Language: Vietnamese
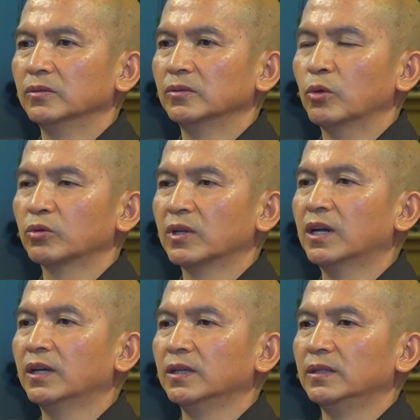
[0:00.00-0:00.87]
cuộc
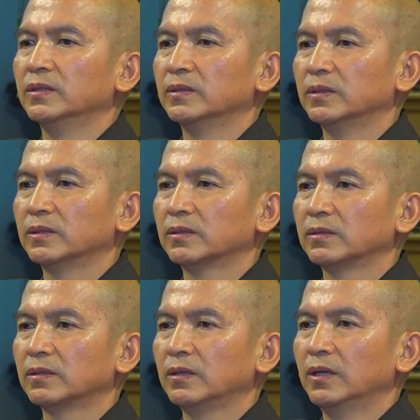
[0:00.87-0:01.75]
đời
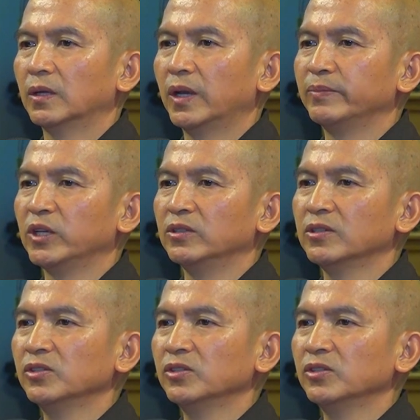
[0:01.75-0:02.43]
làm người cư